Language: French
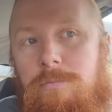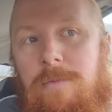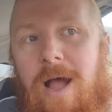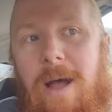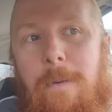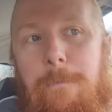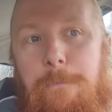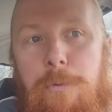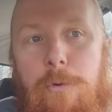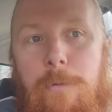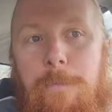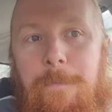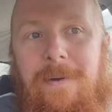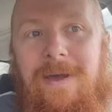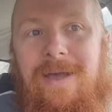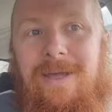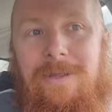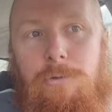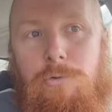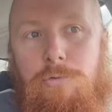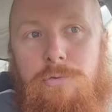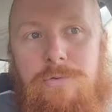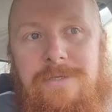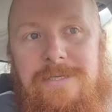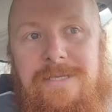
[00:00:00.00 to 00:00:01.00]
à peu près
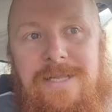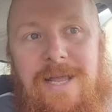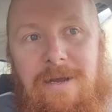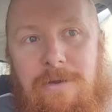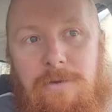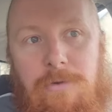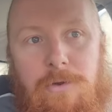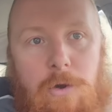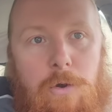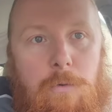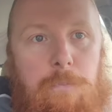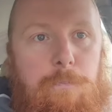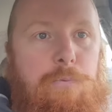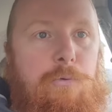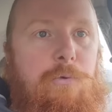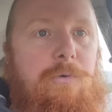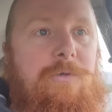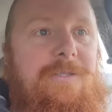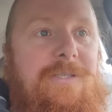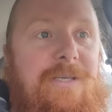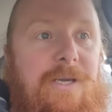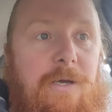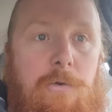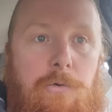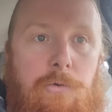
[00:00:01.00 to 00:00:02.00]
tous d'accord pour
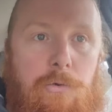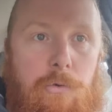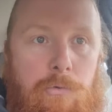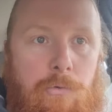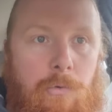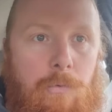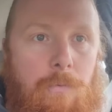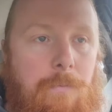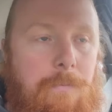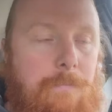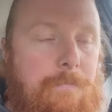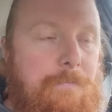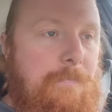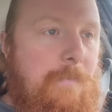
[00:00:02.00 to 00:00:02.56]
dire que non,